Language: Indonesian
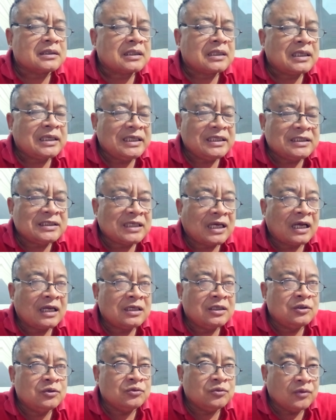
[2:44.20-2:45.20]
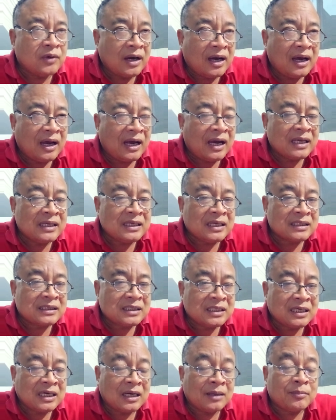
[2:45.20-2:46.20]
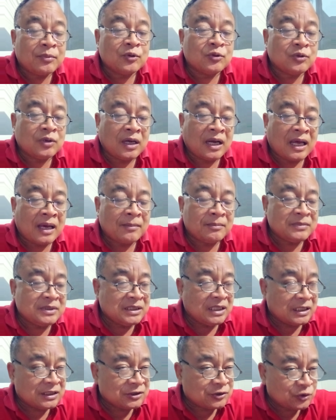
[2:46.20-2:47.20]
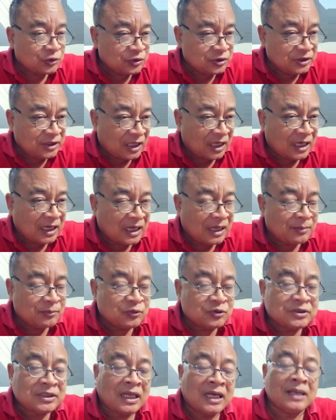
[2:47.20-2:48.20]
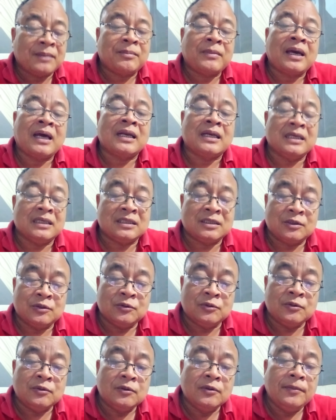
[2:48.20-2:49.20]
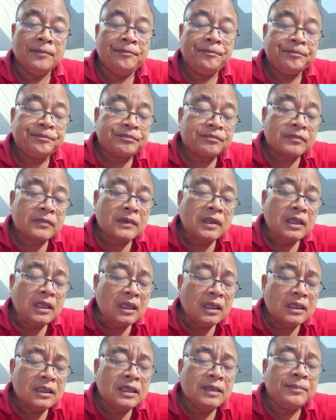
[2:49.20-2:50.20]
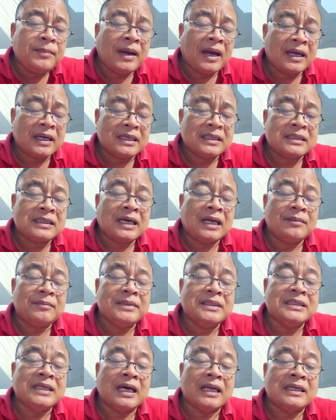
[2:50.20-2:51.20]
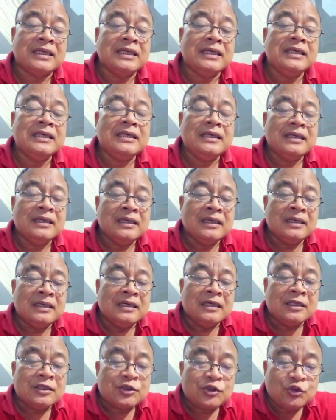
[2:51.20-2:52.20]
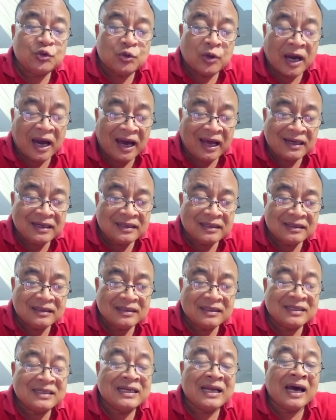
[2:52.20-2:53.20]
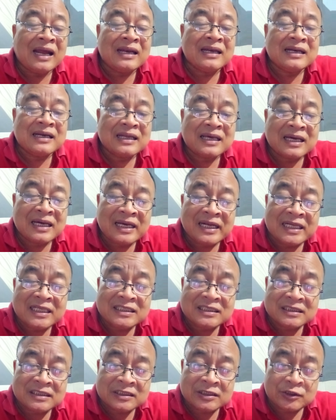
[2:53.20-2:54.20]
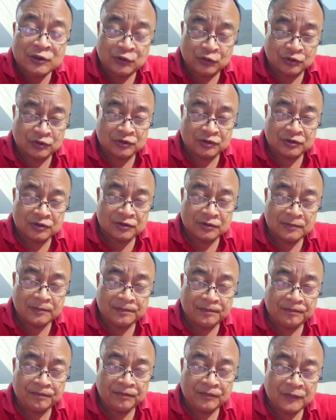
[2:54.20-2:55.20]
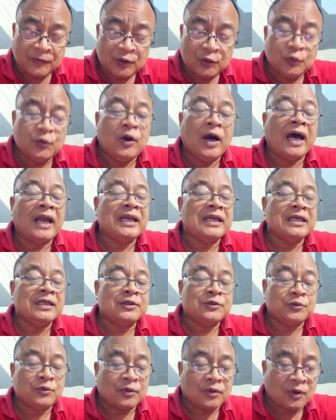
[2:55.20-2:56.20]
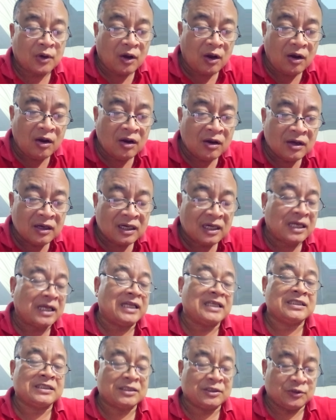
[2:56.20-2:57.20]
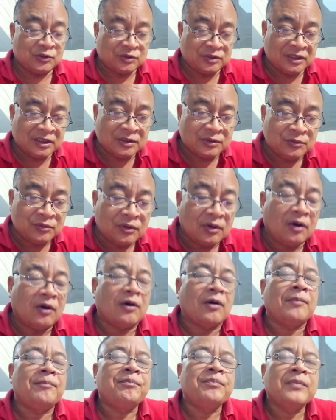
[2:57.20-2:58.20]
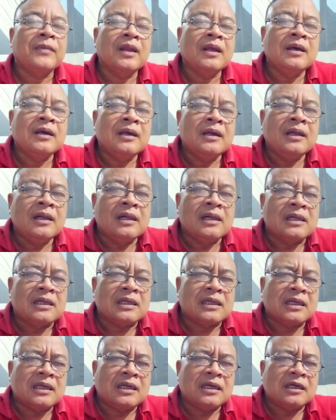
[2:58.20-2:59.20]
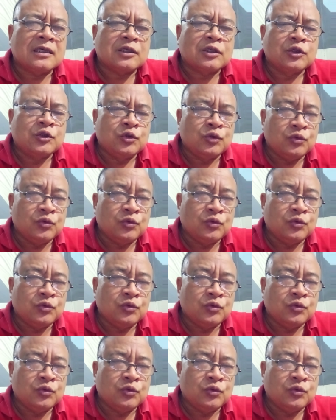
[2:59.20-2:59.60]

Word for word: Kisah 2 ayat 36, Yesus yang kamu salibkan itu dibangkitkan menjadi Tuhan dan Kristus. Tuhan itu roh, Kristus itu roh. 2 eh,